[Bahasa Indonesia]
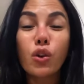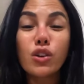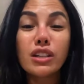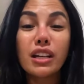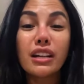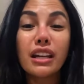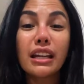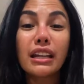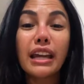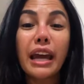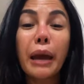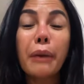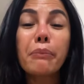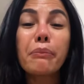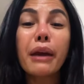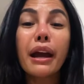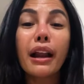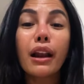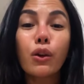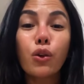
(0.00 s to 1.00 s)
Gue jadiin
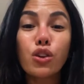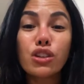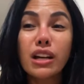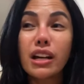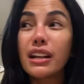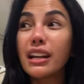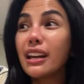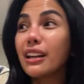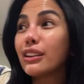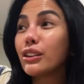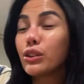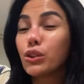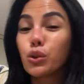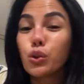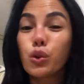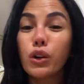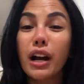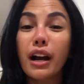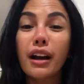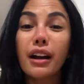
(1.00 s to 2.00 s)
gembel, gue
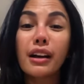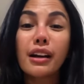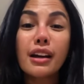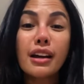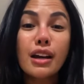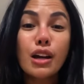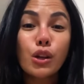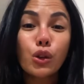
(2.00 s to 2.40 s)
jadiin tukang